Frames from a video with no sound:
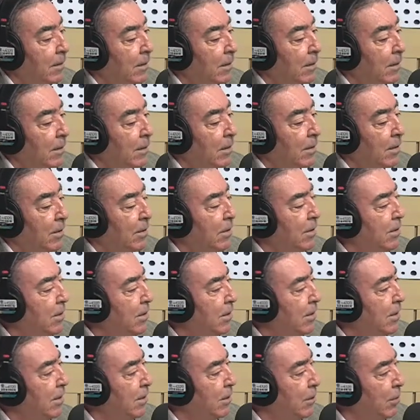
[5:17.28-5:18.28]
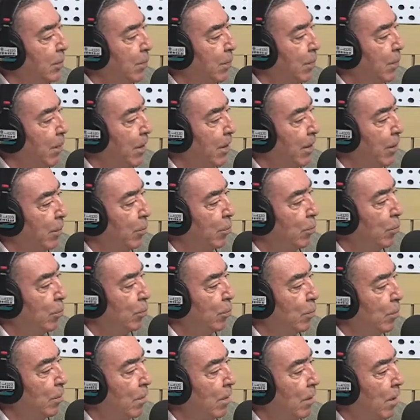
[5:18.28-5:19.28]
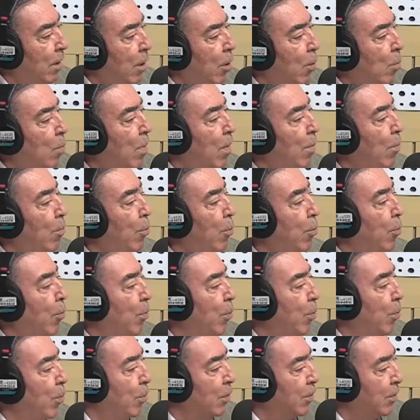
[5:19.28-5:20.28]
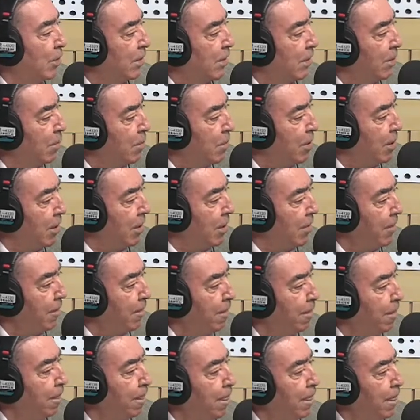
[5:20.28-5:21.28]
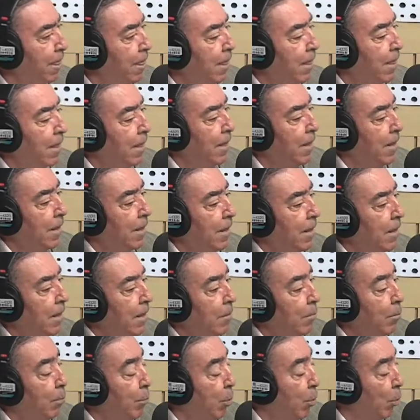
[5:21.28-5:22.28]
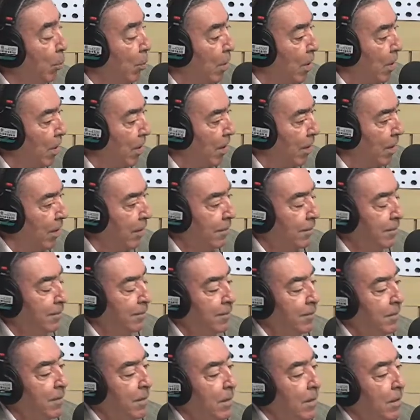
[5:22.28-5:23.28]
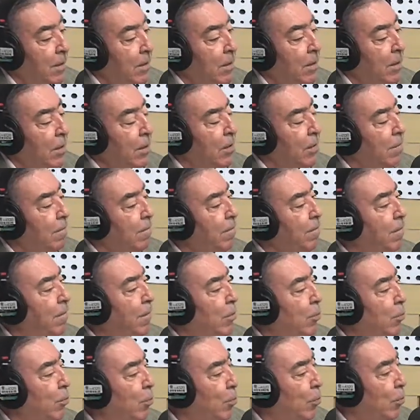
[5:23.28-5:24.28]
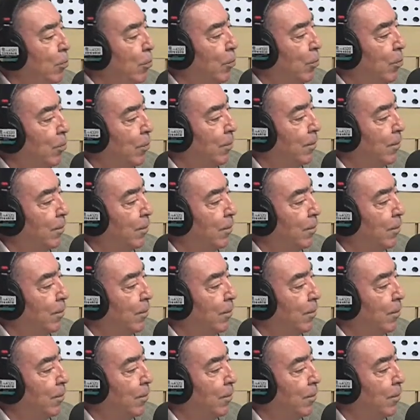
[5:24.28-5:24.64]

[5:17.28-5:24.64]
que diz respeito a uma proposta minha, pioneira, que virou